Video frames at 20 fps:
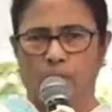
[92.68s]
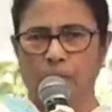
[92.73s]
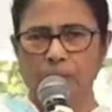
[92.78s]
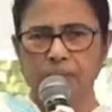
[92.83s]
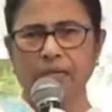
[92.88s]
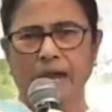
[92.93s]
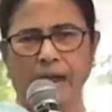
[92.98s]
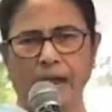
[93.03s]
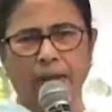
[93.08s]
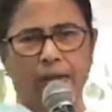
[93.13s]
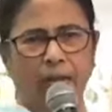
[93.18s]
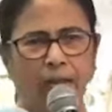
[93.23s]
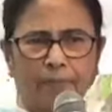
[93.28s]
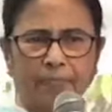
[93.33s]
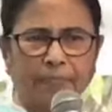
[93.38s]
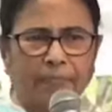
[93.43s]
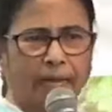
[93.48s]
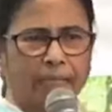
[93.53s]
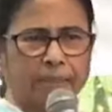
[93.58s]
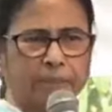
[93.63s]
বলেছে আর
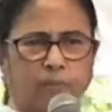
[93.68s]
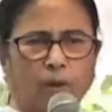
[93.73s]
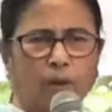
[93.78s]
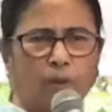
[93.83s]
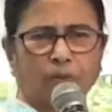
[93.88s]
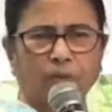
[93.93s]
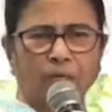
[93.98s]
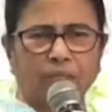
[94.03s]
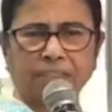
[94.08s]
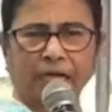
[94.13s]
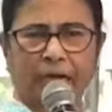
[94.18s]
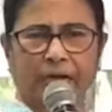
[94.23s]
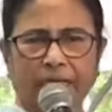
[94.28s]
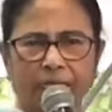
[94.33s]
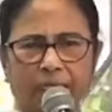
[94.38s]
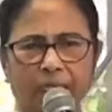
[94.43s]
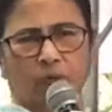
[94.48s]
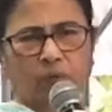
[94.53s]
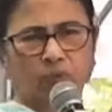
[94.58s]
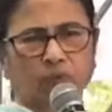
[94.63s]
আমি রাজভবনে চাকরি